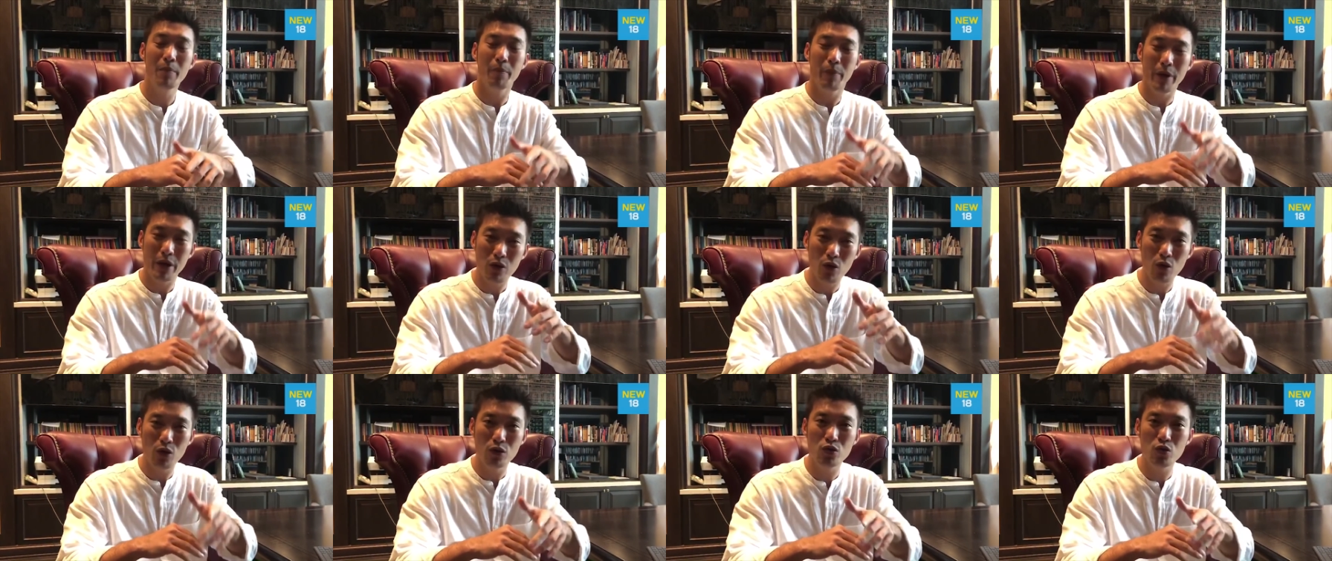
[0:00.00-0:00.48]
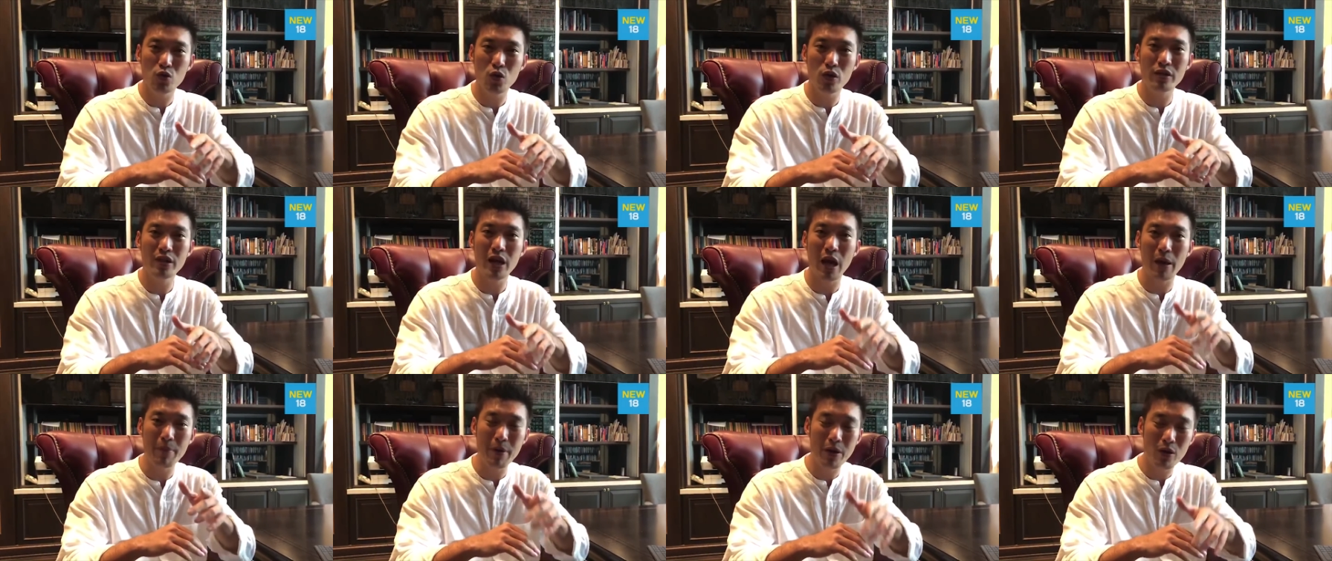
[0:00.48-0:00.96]
เป็นคนส่วน
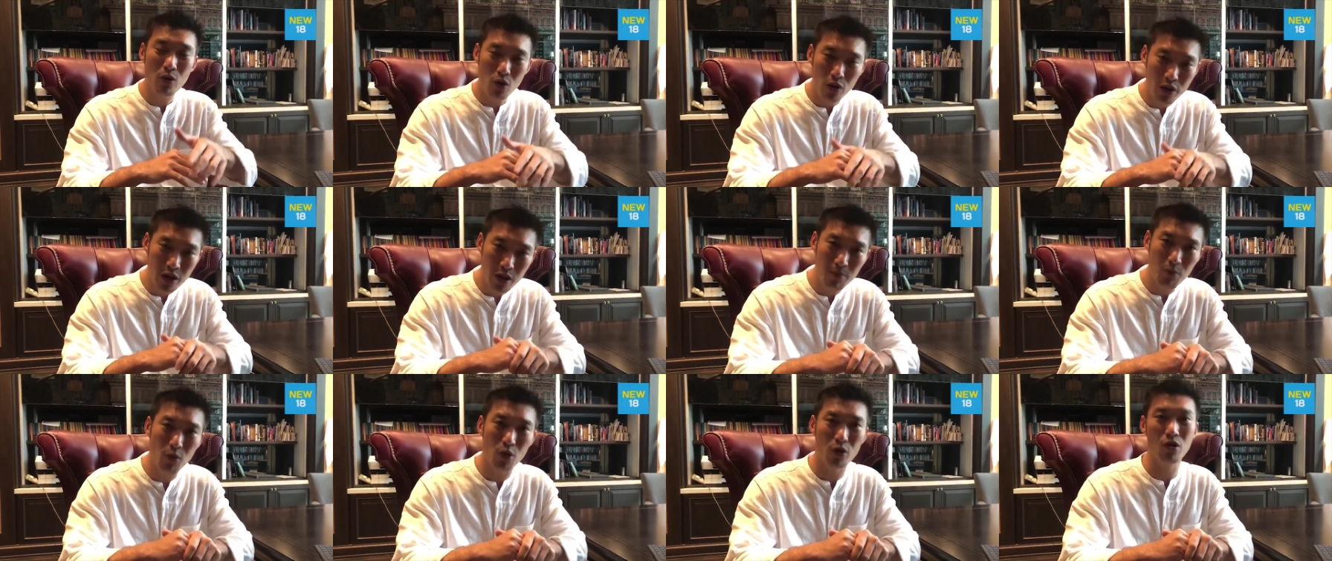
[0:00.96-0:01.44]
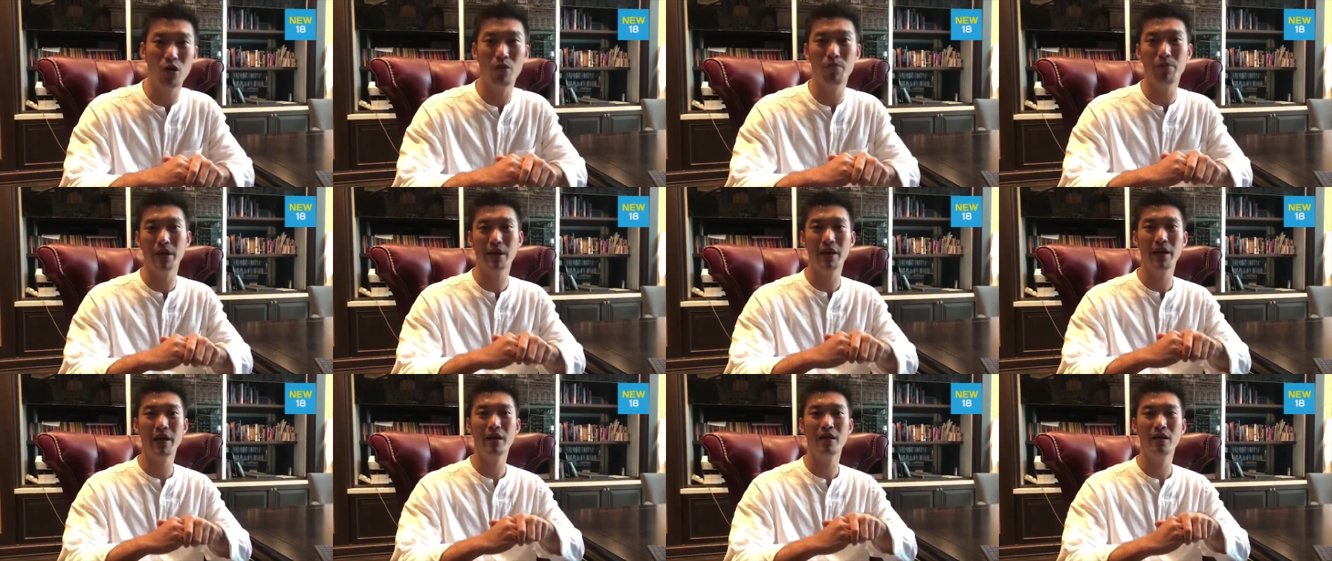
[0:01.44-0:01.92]
ใหญ่เป็นคนทั้งหมดของ
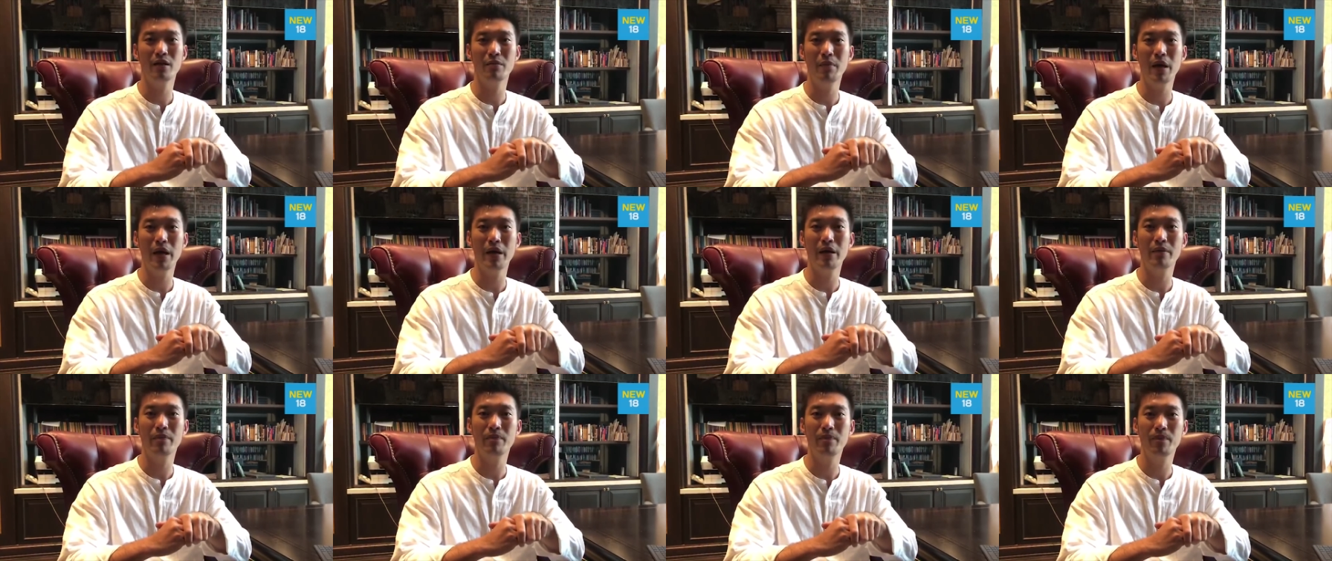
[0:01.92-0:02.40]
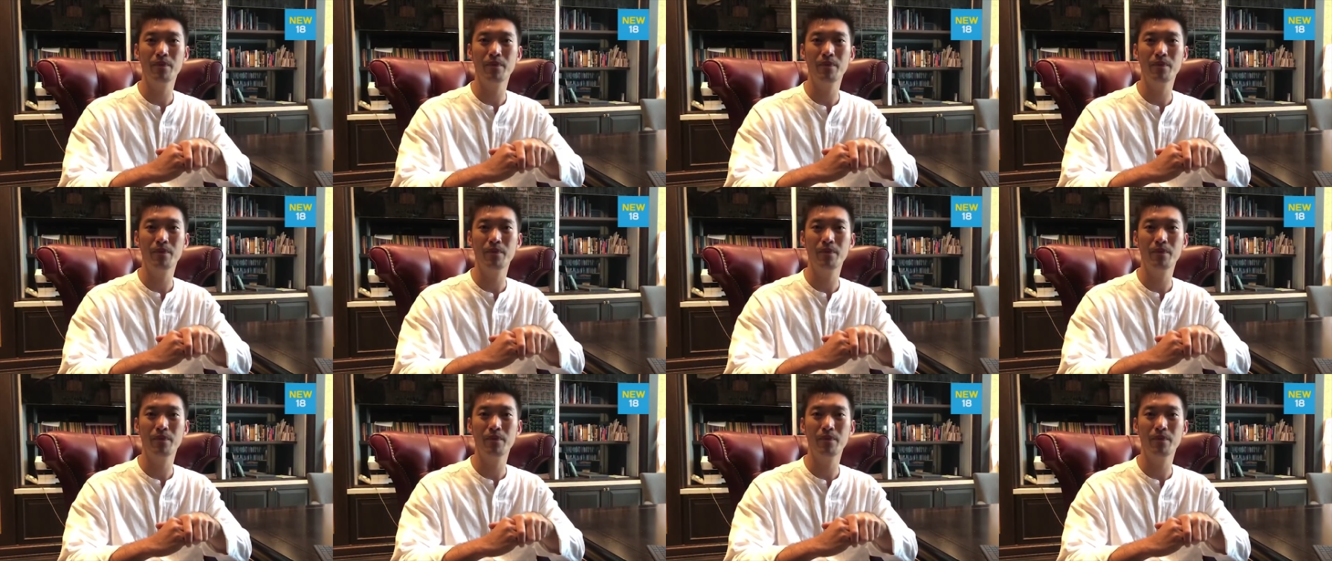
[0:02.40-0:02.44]
ประเทศหรือไม่